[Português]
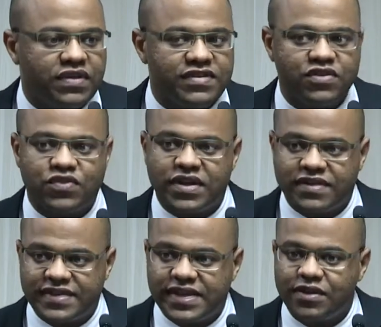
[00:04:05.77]
inciso
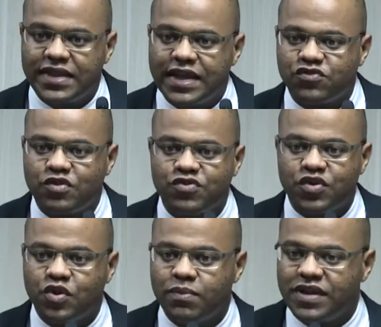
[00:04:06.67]
3 da
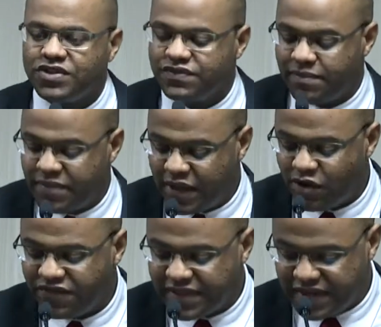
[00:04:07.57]
Resolução Normativa
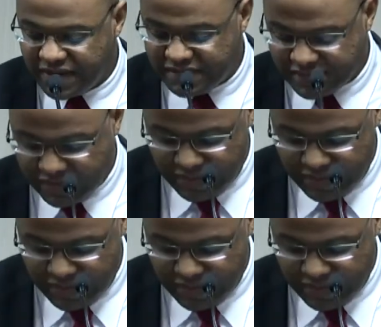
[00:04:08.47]
693,